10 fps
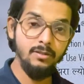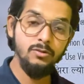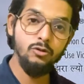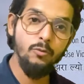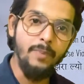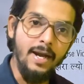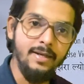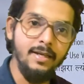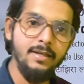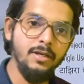जो
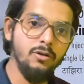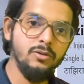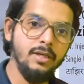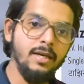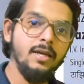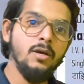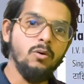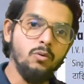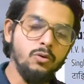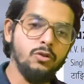बैक्टीरिया होते हैं
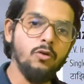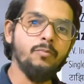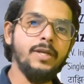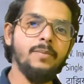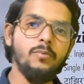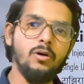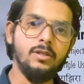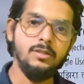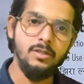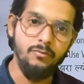उनके ऊपर ये
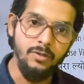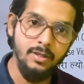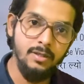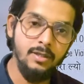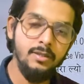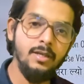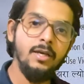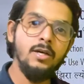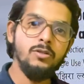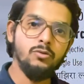बहुत अच्छा वर्क करती
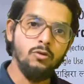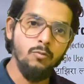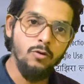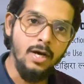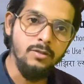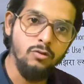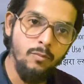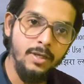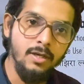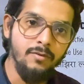है सोडोमोनास
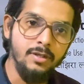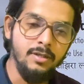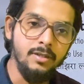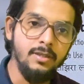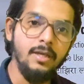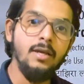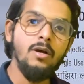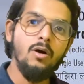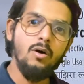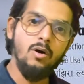को भी कवर करती है
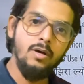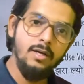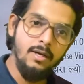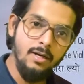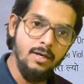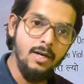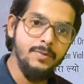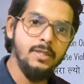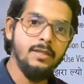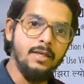और अगर
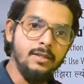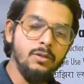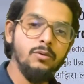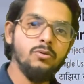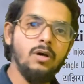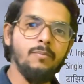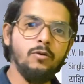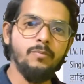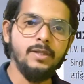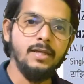आप इसे देते हो तो
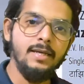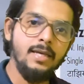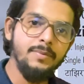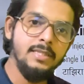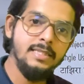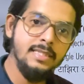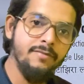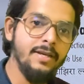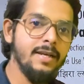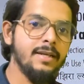आपको पता है कि आप इसे
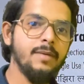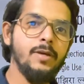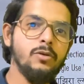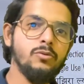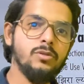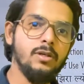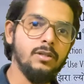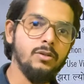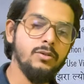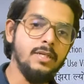सीवियरिटी में यूज़
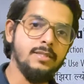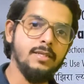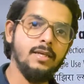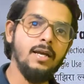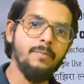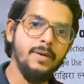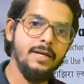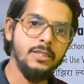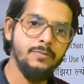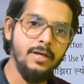करते हो जैसे कि अपर
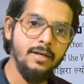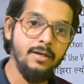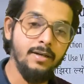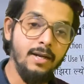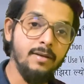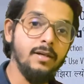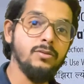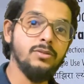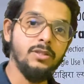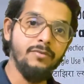रेस्पिरेटरी ट्रैक का
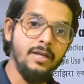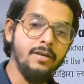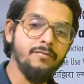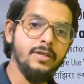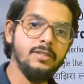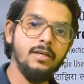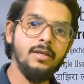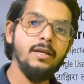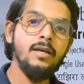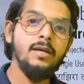जो सीवियर इन्फेक्शन
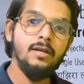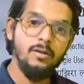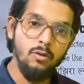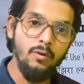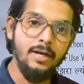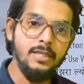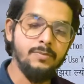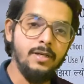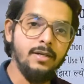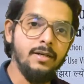है लोअर
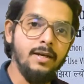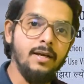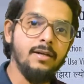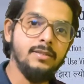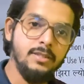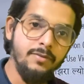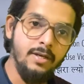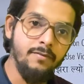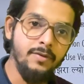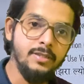रेस्पिरेटरी ट्रैक का
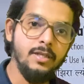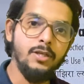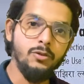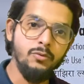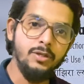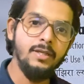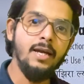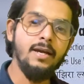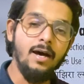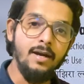सीवियर इन्फेक्शन है
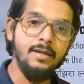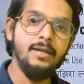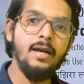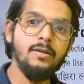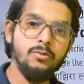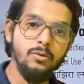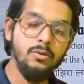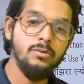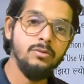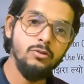यूटीआई आरटीआई थो
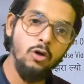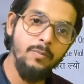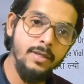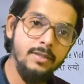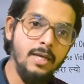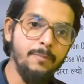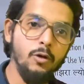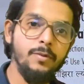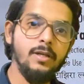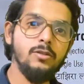जो भी
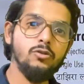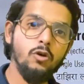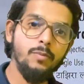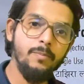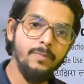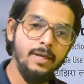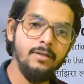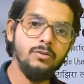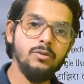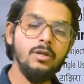एब्डोमिनल जो भी
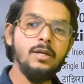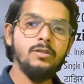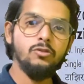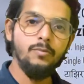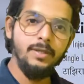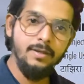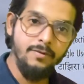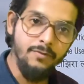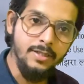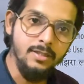पेन जो जो भी
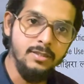इन्फेक्शन